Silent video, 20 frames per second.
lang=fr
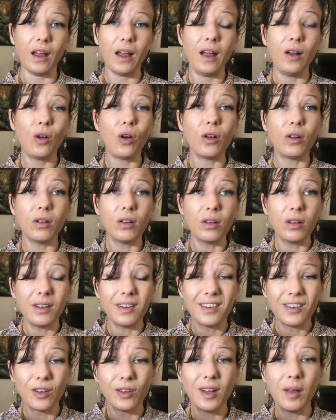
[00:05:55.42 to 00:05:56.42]
Alors,
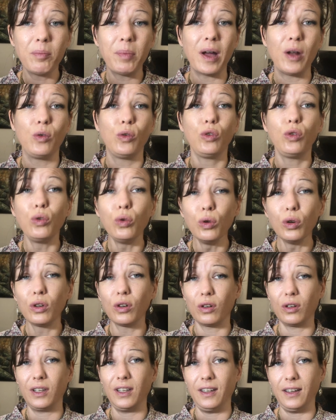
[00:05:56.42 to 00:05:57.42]
ce n'est pas le
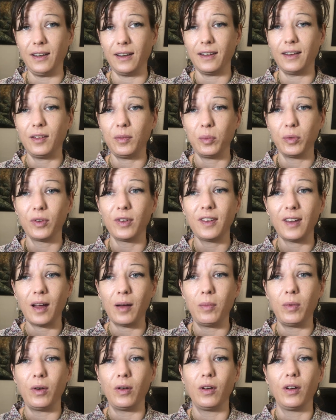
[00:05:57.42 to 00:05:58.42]
sucre qui est
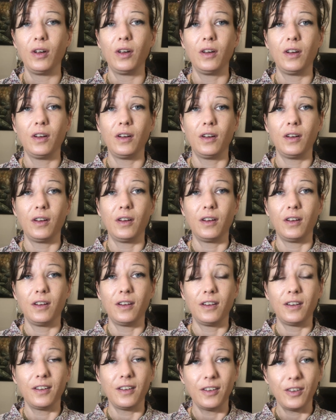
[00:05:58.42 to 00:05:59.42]
responsable
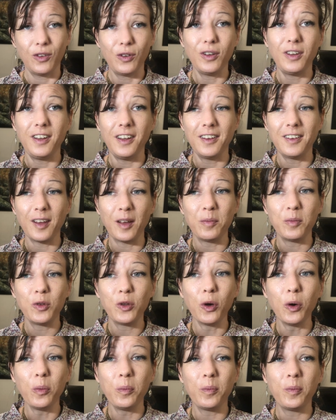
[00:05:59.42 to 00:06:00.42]
de ces
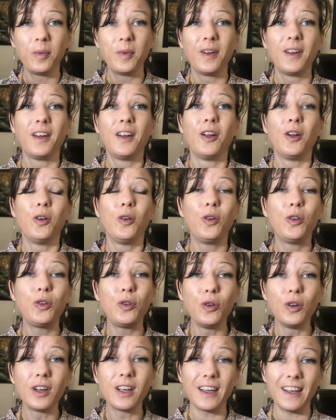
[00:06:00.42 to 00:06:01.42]
symptômes. Le
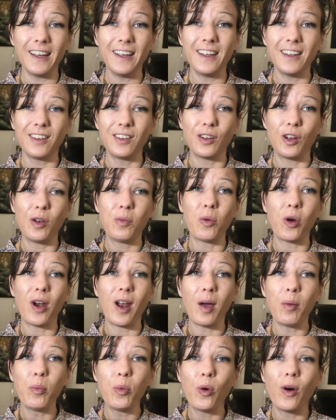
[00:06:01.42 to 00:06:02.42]
sucre est seulement
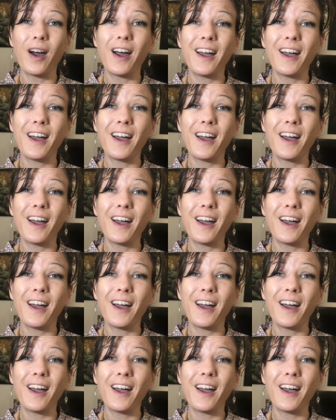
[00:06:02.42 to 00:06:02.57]
là pour